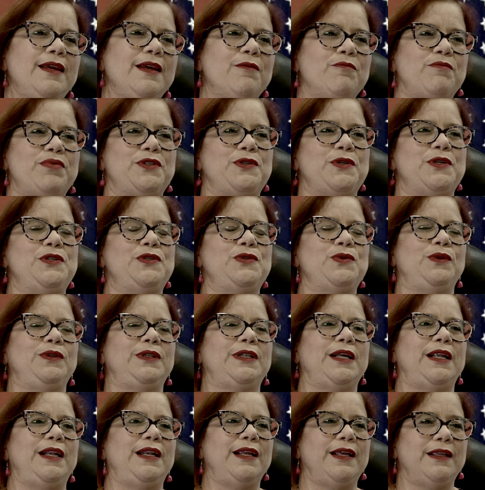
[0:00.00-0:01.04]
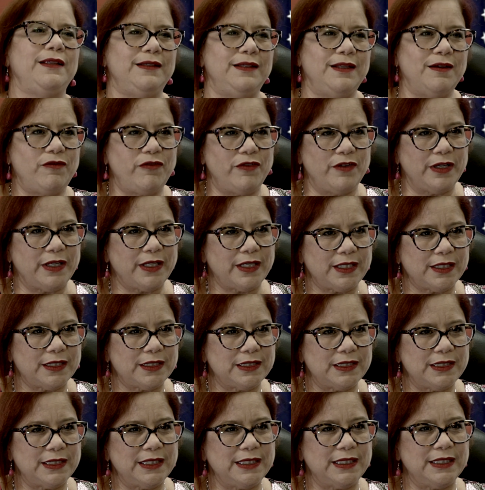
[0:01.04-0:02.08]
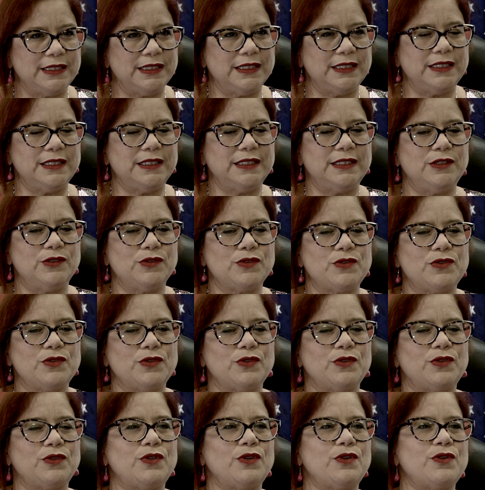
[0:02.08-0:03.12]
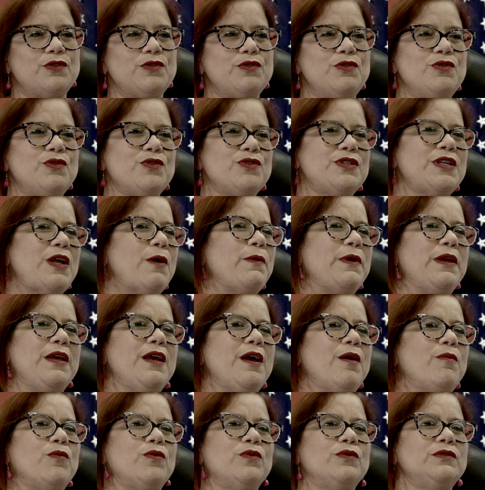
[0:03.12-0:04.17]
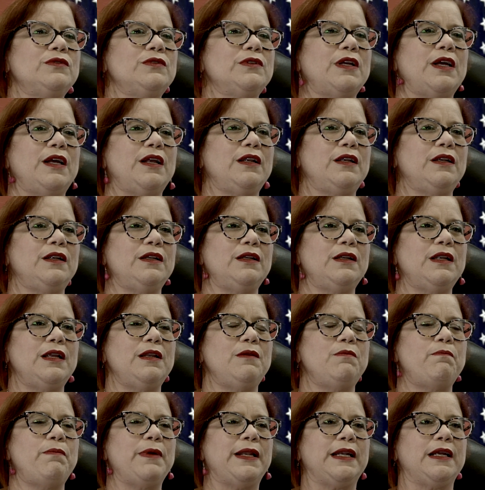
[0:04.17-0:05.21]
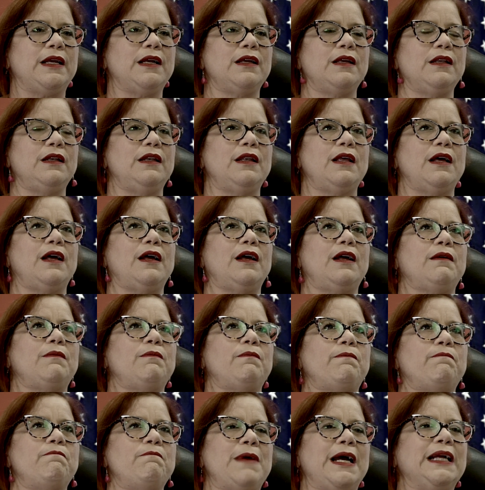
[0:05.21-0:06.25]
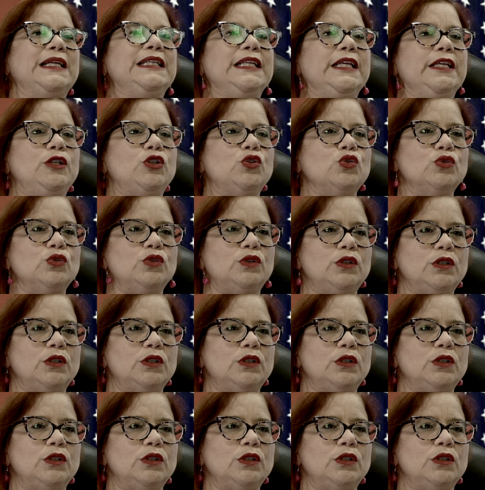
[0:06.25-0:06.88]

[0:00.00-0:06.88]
y empezó a insultarla desde afuera. Eh, nosotros no sabíamos la magnitud.